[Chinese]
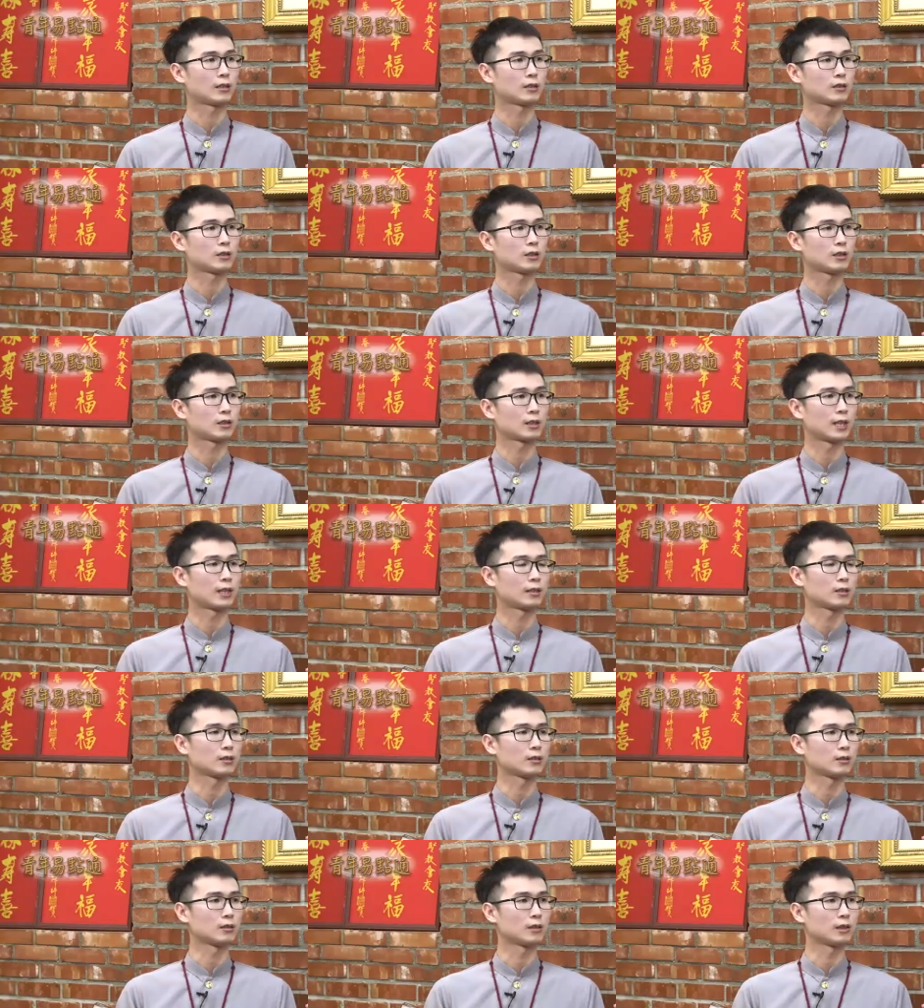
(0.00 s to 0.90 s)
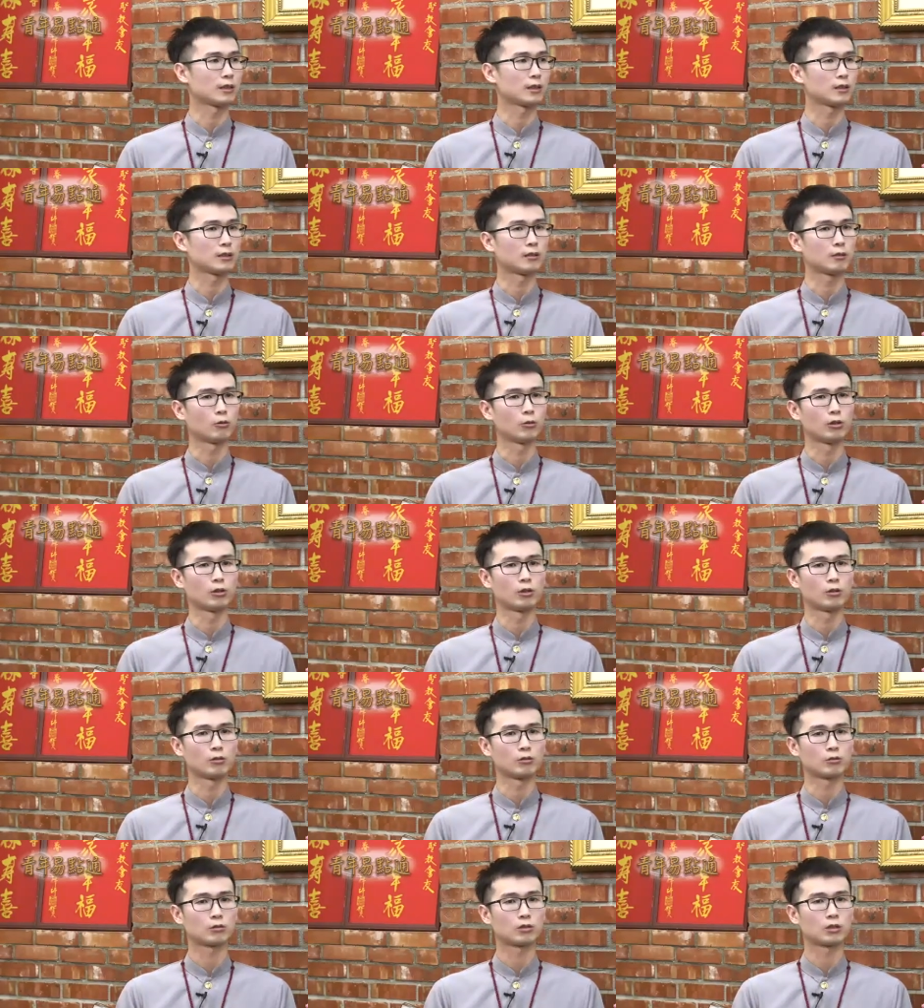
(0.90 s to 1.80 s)
圣诞的那个，我
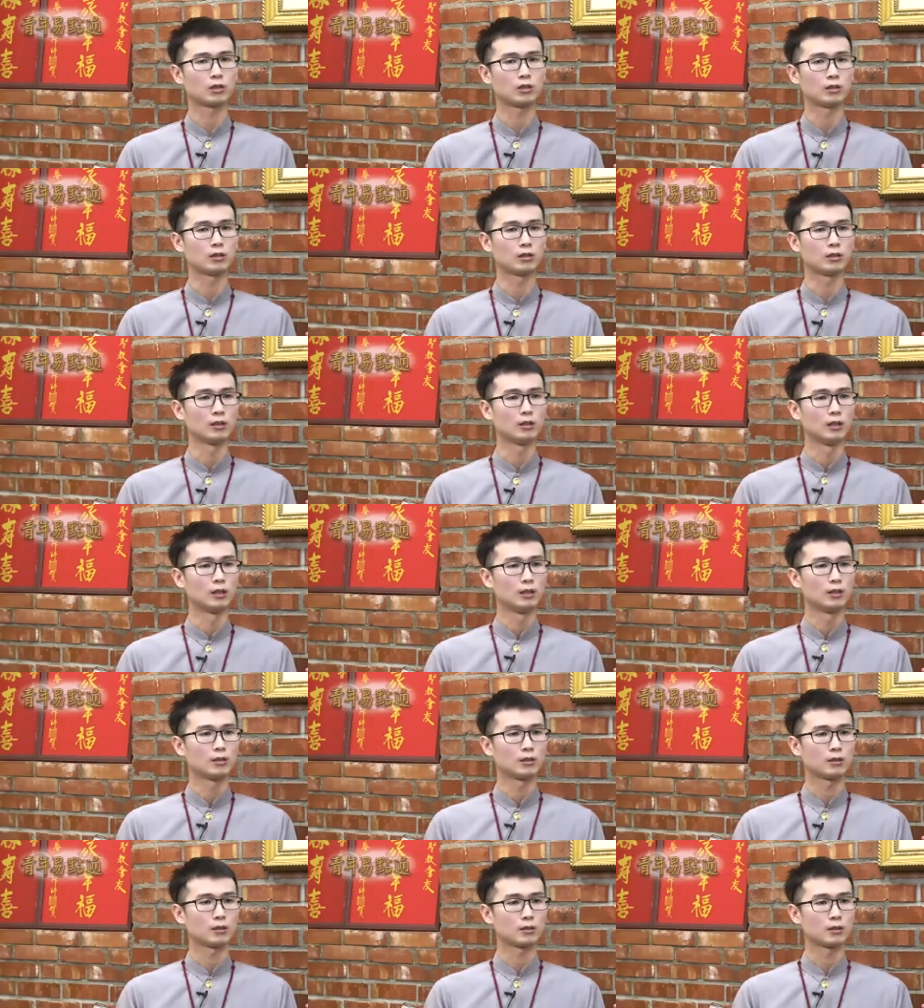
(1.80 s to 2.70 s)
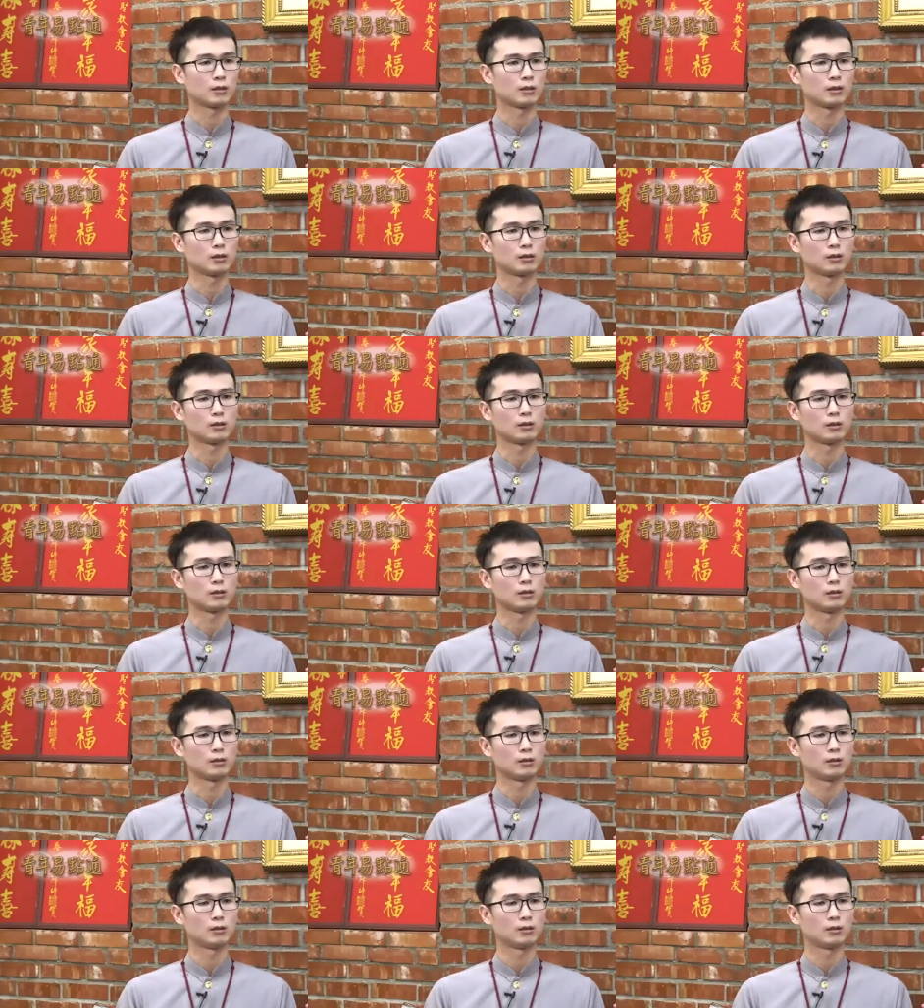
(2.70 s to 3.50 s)
有替那个